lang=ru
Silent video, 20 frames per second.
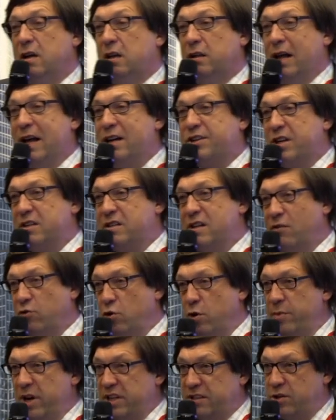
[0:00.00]
Наш
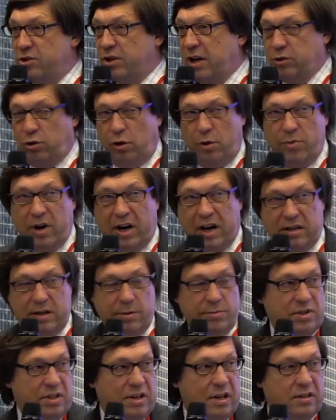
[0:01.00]
основной месседж, который мы
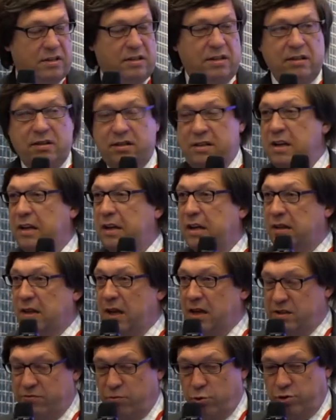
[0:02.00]
хотим здесь с
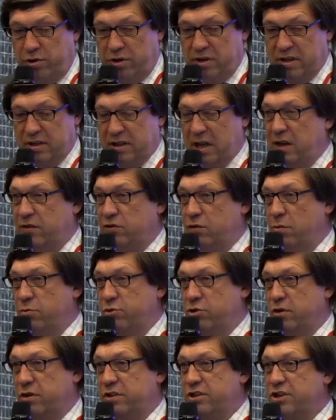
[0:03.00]
Никитой озвучить, состоит в том,
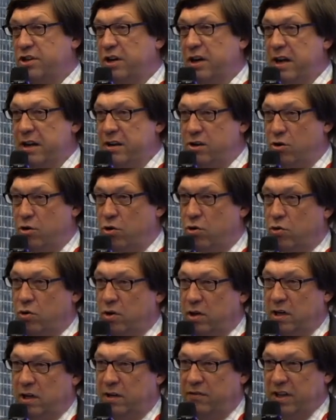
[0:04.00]
что, к сожалению,
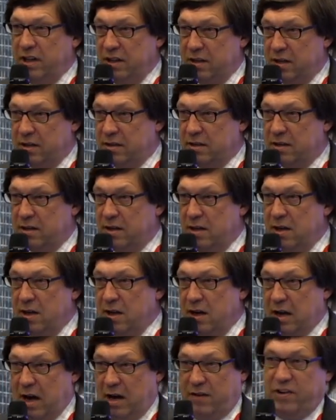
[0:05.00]
ликвидность,
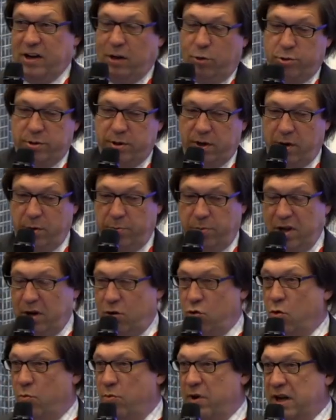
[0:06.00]
как в хорошем, так и в
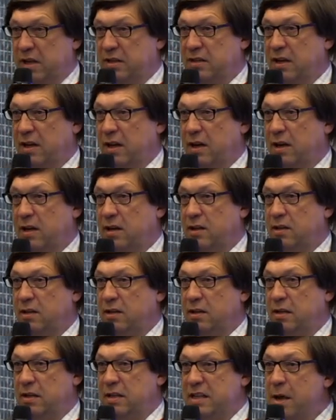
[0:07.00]
плохом, это
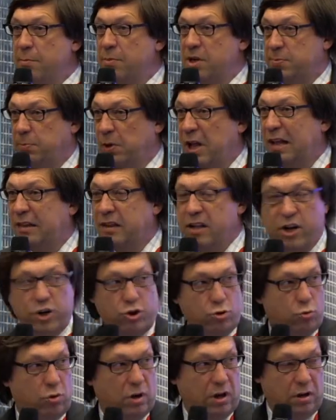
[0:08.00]
не бесплатная
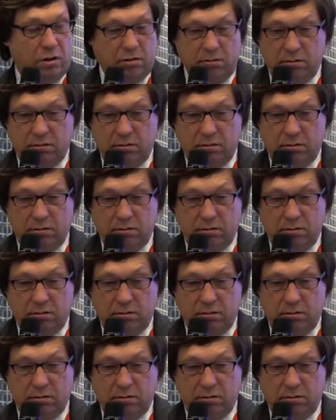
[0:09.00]
штука.